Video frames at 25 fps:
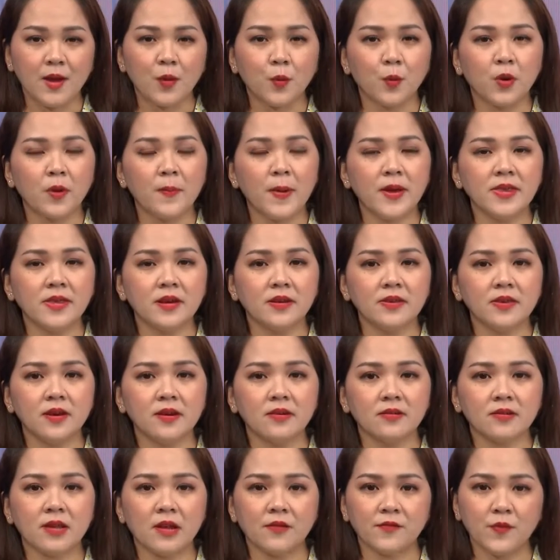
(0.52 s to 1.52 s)
Ủy ban nhân
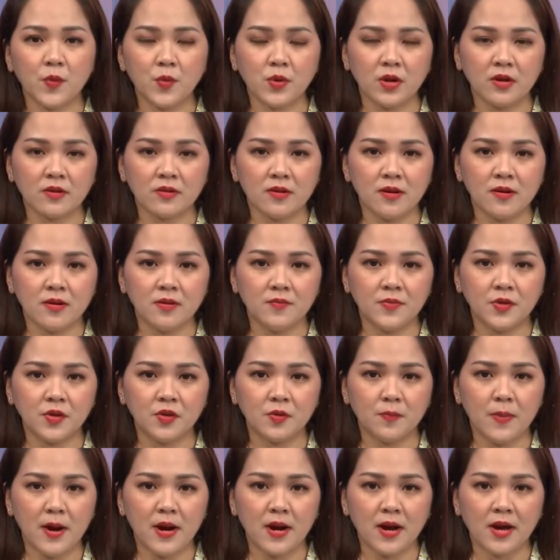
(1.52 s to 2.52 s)
dân thành phố Cần Thơ vừa
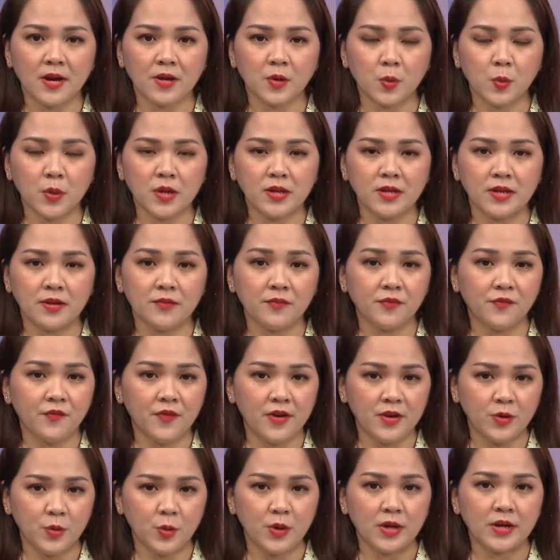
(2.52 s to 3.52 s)
ban hành quyết định
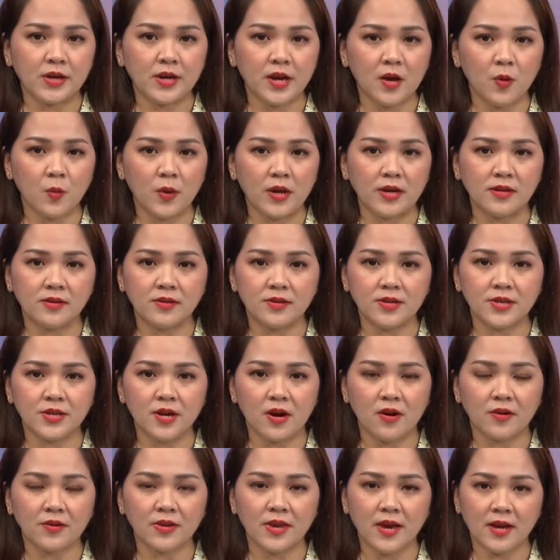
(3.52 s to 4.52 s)
phê duyệt kế hoạch lựa
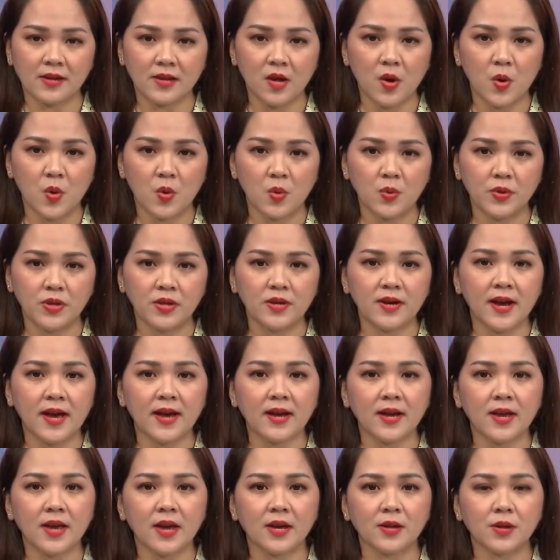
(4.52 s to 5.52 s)
chọn nhà thầu dự
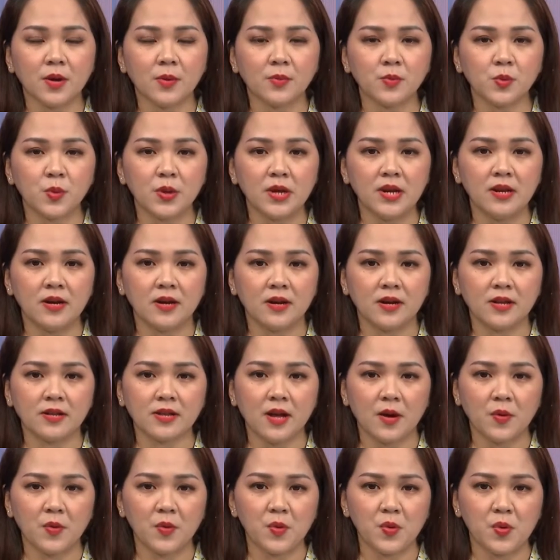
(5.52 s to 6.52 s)
án hệ thống thủy lợi
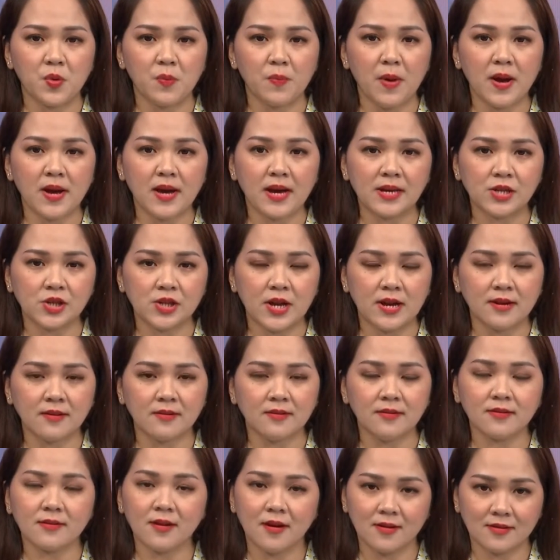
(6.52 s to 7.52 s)
tạo nguồn Bắc Cái Sắn,
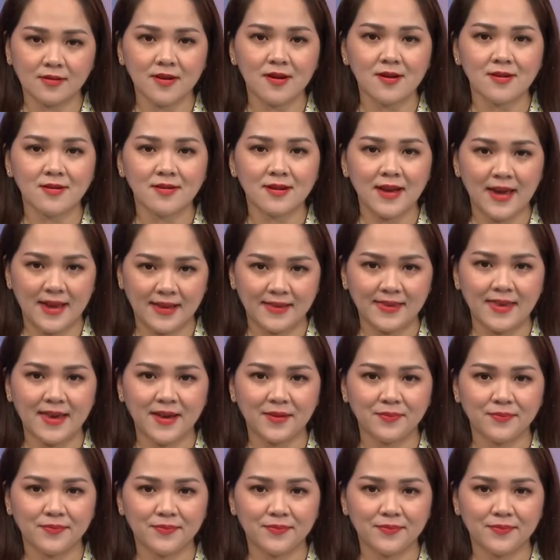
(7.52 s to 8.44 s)
Cần Thơ, An Giang.